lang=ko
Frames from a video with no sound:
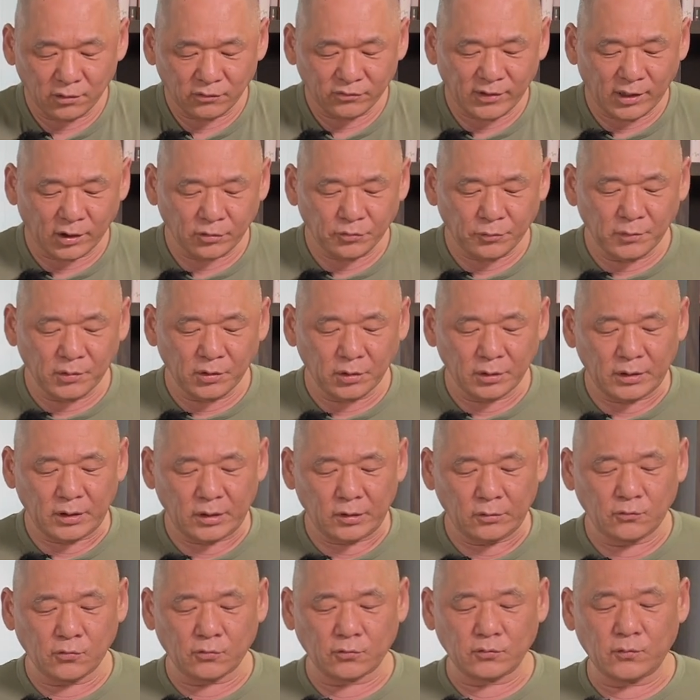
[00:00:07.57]

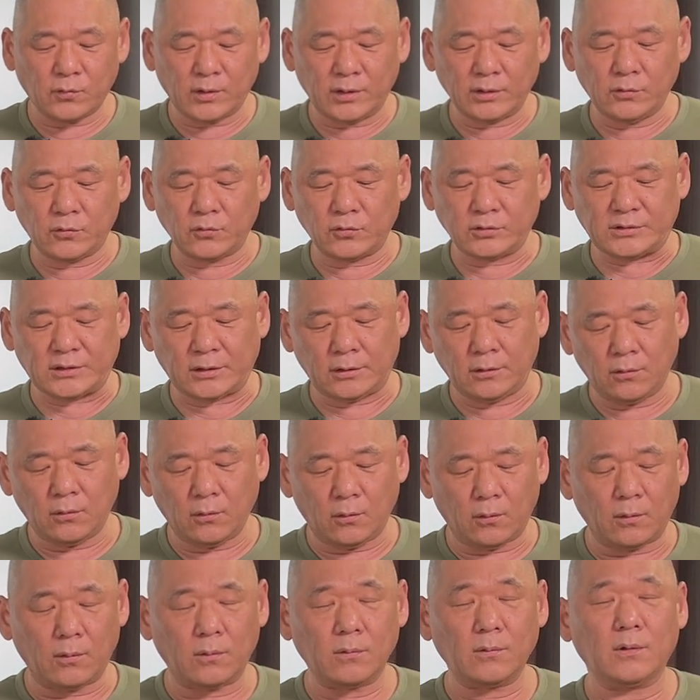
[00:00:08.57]
사주명리
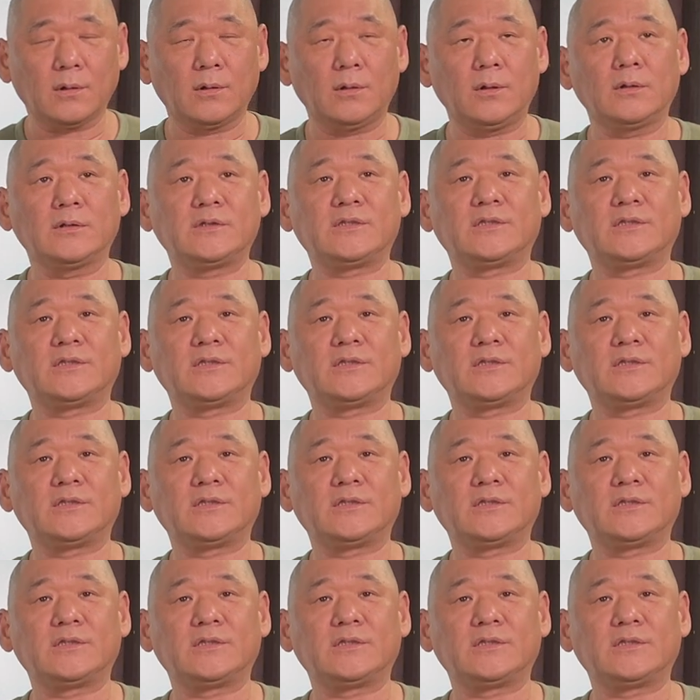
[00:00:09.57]
조선왕조실록을